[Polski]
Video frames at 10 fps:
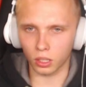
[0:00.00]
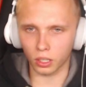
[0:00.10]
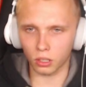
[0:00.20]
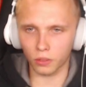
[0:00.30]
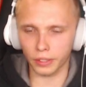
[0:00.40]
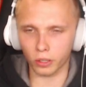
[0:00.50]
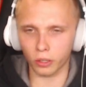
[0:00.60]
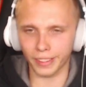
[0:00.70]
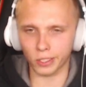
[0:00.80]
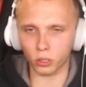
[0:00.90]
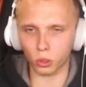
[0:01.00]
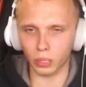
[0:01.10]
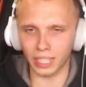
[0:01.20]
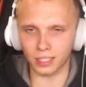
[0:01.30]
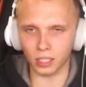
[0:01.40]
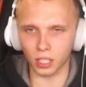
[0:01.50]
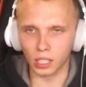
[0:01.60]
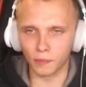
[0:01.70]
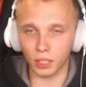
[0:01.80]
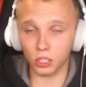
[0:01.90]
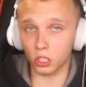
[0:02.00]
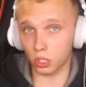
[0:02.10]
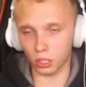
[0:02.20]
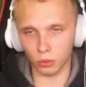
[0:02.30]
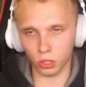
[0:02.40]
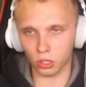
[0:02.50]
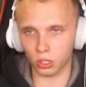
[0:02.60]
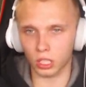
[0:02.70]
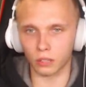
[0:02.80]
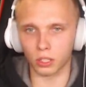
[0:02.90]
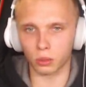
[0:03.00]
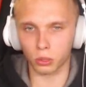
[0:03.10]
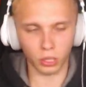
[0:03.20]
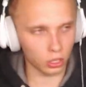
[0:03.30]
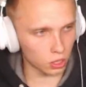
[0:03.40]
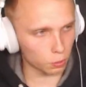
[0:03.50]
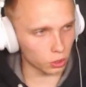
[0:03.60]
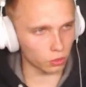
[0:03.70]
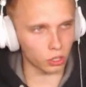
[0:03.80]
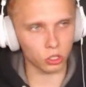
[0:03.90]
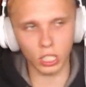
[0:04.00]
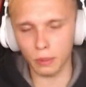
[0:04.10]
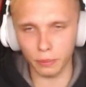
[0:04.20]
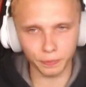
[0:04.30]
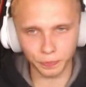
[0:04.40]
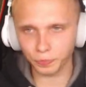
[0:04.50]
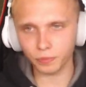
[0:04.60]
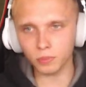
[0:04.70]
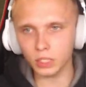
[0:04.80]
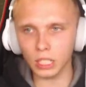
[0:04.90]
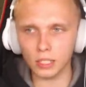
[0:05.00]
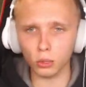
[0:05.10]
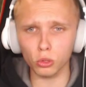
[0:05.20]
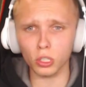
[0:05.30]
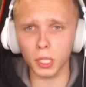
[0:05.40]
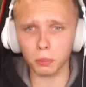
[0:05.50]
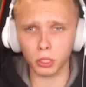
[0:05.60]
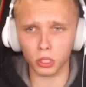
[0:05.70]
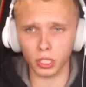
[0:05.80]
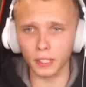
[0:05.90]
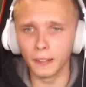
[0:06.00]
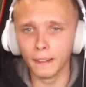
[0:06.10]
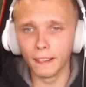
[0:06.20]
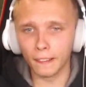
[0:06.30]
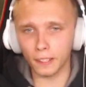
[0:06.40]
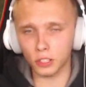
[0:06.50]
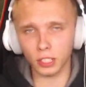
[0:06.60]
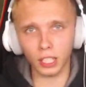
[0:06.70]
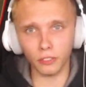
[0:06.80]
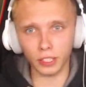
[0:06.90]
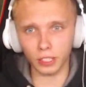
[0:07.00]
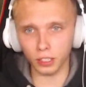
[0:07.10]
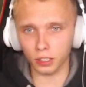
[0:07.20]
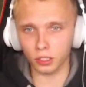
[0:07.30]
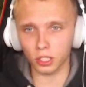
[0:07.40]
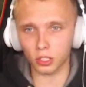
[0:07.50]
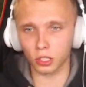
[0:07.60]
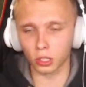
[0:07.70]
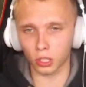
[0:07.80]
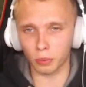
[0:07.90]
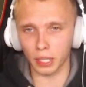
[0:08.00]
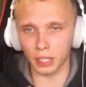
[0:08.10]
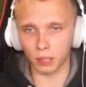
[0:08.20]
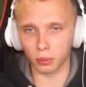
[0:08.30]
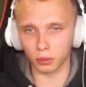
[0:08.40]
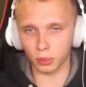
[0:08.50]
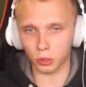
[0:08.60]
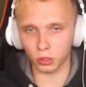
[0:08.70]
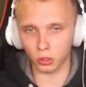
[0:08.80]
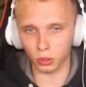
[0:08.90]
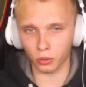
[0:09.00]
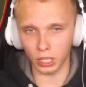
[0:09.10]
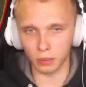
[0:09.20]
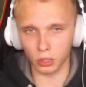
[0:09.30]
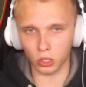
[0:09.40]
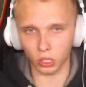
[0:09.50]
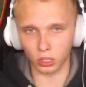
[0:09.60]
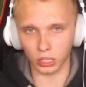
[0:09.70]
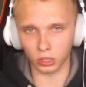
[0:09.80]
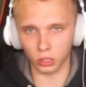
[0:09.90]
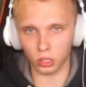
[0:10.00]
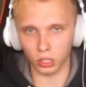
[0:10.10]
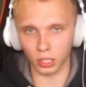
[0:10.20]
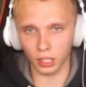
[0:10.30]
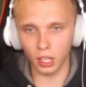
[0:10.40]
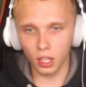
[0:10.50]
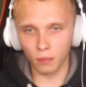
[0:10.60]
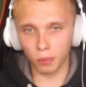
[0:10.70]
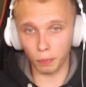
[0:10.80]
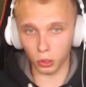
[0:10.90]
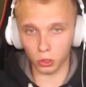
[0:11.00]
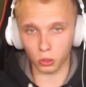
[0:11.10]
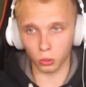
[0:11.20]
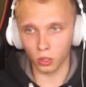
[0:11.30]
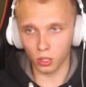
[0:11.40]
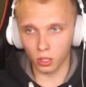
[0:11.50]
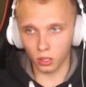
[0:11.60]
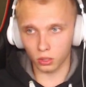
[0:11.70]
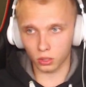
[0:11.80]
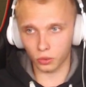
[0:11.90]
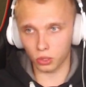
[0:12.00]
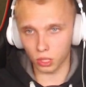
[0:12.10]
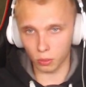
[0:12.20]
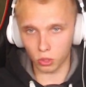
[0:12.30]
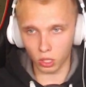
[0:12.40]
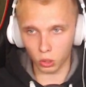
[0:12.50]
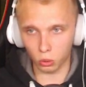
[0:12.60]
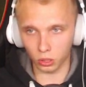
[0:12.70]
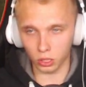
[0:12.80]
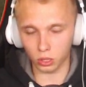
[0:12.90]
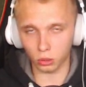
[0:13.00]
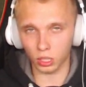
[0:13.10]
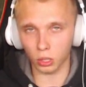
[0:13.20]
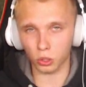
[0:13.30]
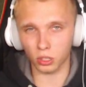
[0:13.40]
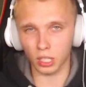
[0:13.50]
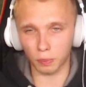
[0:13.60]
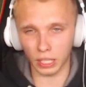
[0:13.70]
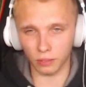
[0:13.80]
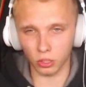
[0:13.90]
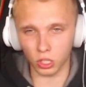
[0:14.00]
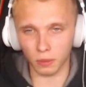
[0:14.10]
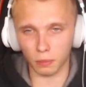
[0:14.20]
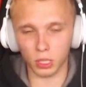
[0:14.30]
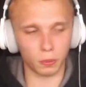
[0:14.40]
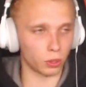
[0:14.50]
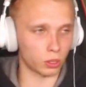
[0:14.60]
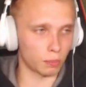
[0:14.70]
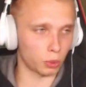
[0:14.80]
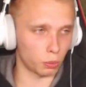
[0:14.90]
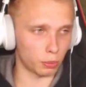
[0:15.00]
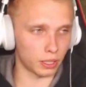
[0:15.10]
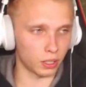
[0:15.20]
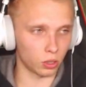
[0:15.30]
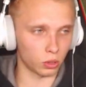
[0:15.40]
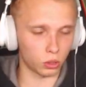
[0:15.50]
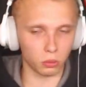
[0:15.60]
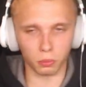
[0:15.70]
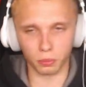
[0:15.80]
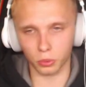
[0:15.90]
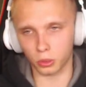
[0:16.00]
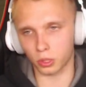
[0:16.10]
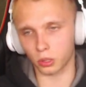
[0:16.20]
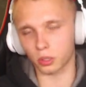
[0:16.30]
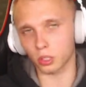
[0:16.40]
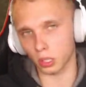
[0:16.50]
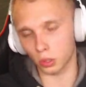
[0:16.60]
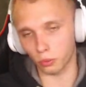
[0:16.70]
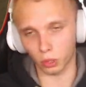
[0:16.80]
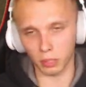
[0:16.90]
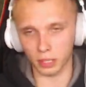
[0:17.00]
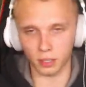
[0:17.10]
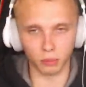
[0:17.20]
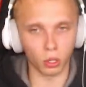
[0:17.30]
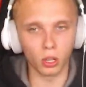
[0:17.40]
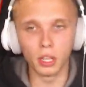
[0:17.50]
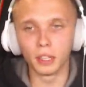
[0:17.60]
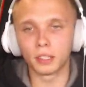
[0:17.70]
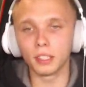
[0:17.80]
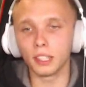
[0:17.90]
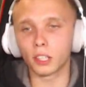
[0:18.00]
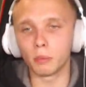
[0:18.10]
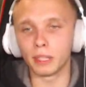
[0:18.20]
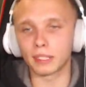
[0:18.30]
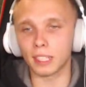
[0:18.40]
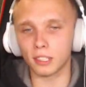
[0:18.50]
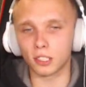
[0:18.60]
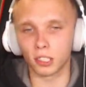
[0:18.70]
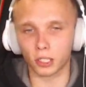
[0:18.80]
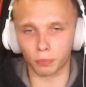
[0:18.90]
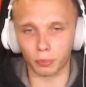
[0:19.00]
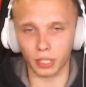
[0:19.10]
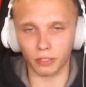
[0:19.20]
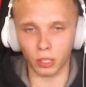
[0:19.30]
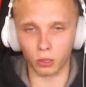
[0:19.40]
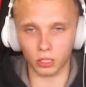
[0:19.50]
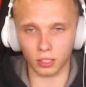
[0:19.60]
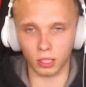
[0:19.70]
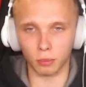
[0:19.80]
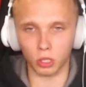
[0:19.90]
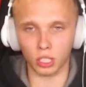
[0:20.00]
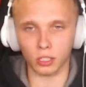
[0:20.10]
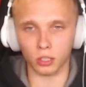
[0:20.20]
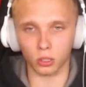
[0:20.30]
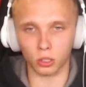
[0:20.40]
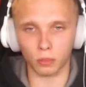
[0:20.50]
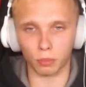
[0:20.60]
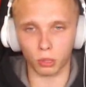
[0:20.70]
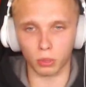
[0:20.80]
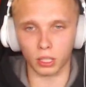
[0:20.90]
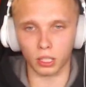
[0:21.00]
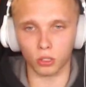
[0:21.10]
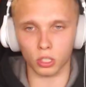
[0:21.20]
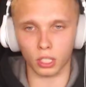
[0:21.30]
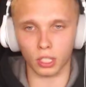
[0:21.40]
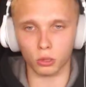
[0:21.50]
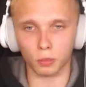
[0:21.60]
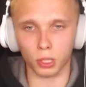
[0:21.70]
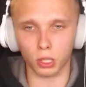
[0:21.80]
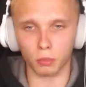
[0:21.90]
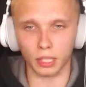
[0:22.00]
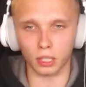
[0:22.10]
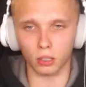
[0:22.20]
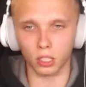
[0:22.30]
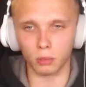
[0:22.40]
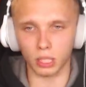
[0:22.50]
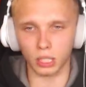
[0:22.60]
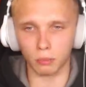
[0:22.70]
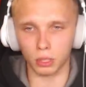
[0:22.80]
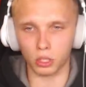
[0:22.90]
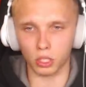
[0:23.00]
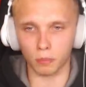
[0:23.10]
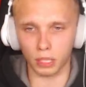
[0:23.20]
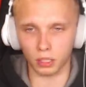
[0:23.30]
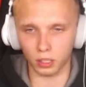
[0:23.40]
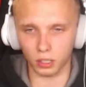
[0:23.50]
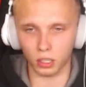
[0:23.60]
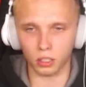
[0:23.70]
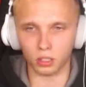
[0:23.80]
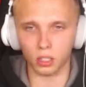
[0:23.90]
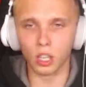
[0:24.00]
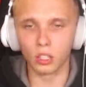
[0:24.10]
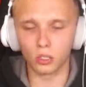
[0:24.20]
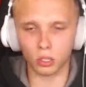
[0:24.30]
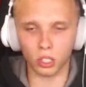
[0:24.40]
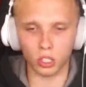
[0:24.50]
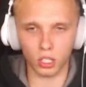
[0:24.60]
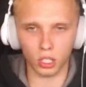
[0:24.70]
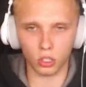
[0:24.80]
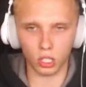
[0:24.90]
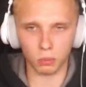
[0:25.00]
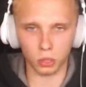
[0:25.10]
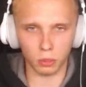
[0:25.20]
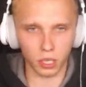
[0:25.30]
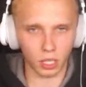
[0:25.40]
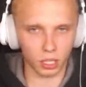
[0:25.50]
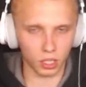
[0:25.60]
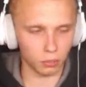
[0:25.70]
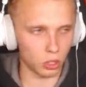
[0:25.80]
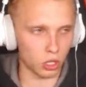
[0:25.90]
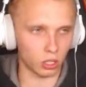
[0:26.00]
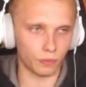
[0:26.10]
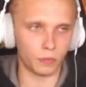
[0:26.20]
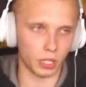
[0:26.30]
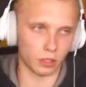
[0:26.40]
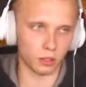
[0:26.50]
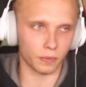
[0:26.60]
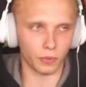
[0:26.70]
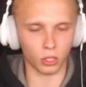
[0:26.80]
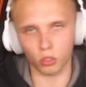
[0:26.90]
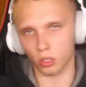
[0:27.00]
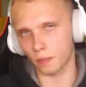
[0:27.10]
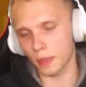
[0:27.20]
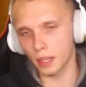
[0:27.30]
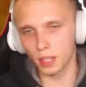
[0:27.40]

Jaka dziwna, chora sytuacja! Także dzisiaj możecie się live'a, słuchajcie, spodziewać. Nie mam za dużo jakby dzisiaj e, ciekawych e, rzeczy do robienia, bo nie przygotowywałem niczego na ten odcinek. Po prostu Stwierdziłem, że kurde, skoro dało się to naprawić i mamy z powrotem porąbanego, no to musicie dostać taką informację, bo tyle komentarzy, ile się pojawiało ostatnimi czasy odnośnie porąbanego, że hej, już porąbanego nie ma, nie będzie, Patryk, Ezi, co się dzieje, czemu nie ma, kiedy będzie? I jest, także